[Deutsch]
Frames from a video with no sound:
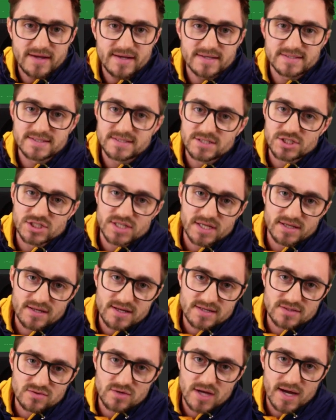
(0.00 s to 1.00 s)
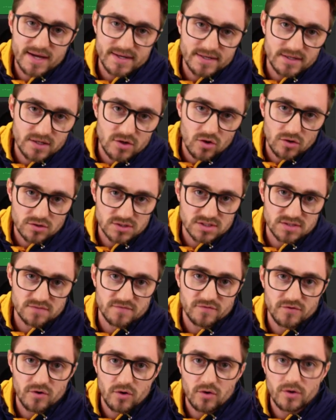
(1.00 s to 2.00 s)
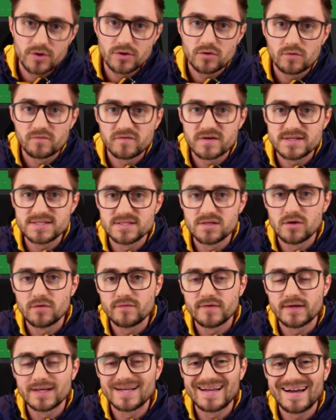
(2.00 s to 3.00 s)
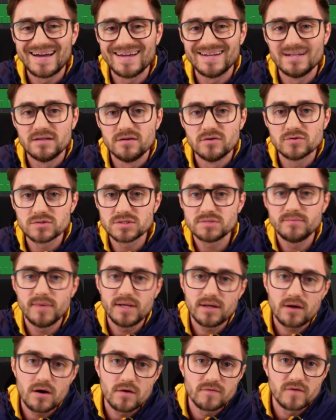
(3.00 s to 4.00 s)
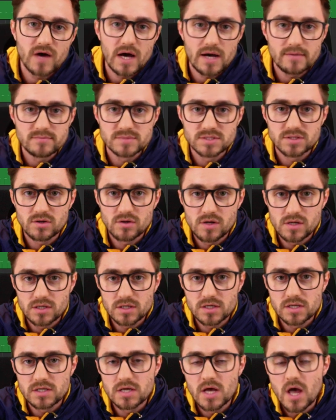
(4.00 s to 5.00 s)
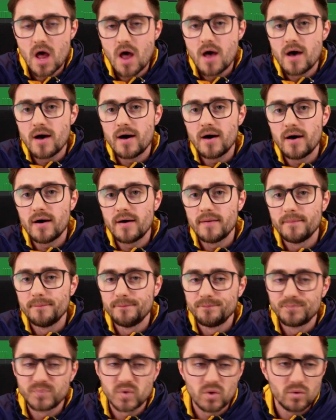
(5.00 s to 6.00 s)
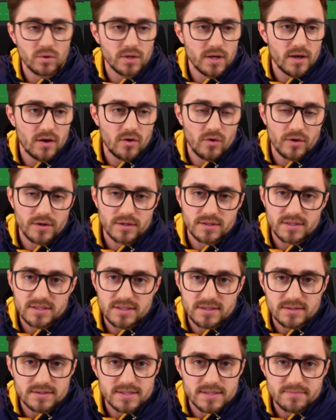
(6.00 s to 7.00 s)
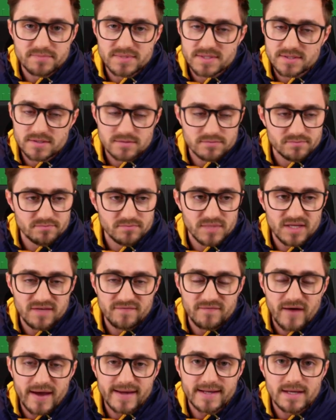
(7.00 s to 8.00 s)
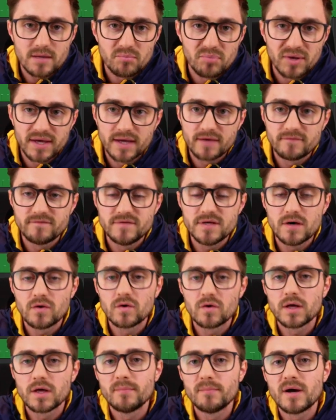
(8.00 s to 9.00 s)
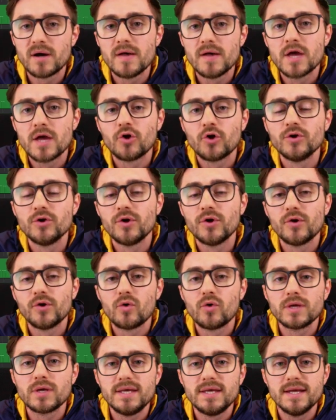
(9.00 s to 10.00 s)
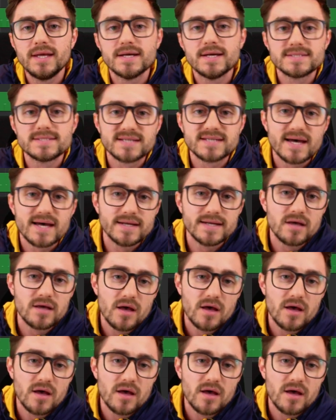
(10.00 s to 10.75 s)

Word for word: Es entstehen also keine Kosten für euch und falls ihr irgendwann keine Lust mehr drauf haben solltet ähm, oder euch die Tipps nicht weiterbringen, wie auch immer, könnt ihr euch auch jederzeit